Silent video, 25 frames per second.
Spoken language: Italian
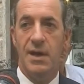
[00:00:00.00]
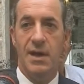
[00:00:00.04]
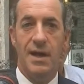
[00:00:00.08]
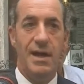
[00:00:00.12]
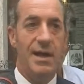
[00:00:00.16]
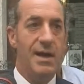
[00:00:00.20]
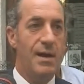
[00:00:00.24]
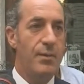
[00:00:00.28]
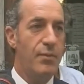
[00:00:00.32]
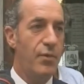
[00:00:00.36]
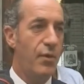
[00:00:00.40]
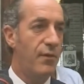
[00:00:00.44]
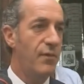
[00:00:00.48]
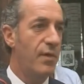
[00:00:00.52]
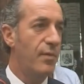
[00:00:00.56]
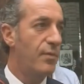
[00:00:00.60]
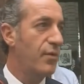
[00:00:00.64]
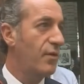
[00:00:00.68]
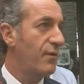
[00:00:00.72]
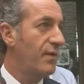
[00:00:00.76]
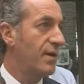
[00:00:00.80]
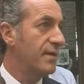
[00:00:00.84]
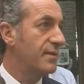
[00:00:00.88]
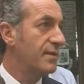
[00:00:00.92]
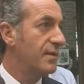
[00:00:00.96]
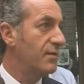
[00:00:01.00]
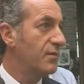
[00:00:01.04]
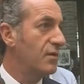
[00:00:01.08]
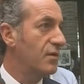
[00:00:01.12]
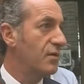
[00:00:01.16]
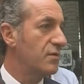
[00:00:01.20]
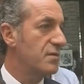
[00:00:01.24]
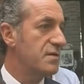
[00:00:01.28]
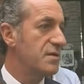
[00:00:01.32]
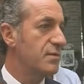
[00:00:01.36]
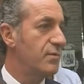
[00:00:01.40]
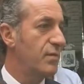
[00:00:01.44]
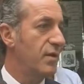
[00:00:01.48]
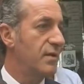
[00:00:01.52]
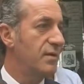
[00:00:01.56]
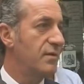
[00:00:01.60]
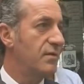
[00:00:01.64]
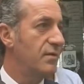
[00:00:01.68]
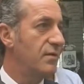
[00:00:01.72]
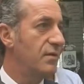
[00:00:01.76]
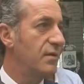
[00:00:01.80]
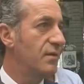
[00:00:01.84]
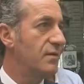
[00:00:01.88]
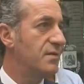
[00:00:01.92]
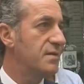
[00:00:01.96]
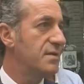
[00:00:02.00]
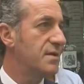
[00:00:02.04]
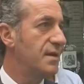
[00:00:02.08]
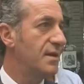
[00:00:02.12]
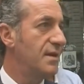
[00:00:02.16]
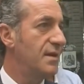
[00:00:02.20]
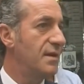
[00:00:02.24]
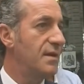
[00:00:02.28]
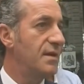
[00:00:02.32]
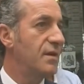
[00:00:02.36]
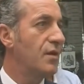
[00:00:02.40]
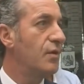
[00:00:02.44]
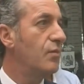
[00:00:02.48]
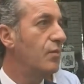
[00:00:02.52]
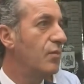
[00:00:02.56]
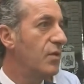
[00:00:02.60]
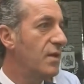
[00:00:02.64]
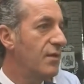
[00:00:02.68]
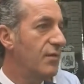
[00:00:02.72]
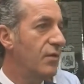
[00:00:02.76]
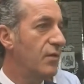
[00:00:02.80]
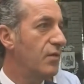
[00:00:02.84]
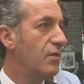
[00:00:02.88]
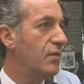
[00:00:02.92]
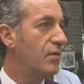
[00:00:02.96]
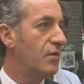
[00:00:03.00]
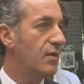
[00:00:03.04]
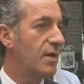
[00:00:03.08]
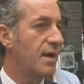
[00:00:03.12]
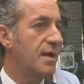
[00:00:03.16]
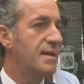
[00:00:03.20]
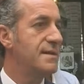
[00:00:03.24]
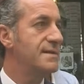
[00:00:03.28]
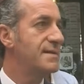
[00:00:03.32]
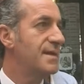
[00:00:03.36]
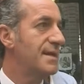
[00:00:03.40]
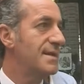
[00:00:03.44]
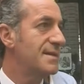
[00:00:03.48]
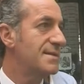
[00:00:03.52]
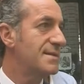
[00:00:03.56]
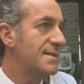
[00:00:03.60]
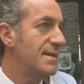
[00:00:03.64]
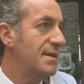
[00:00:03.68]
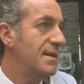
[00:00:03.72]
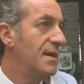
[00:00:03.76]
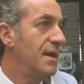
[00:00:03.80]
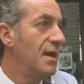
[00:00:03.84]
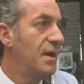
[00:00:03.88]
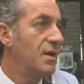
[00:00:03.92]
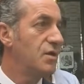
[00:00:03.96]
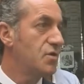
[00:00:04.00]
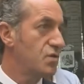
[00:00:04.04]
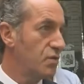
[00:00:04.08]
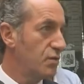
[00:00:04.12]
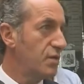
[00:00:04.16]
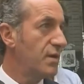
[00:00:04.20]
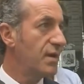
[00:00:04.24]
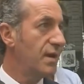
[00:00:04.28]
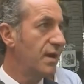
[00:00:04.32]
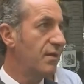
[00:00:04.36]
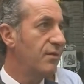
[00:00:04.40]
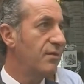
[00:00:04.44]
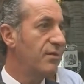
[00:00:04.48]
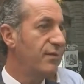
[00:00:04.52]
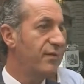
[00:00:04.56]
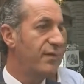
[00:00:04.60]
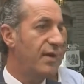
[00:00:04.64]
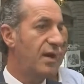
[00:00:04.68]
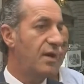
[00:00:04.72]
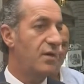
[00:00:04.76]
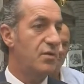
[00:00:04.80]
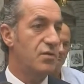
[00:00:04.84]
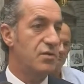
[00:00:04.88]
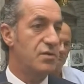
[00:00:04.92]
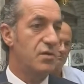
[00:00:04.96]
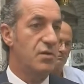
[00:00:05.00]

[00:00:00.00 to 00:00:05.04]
è la prova approvata di quello che ho sempre detto io, se i comuni vogliono organizzarsi sono in grado di farlo,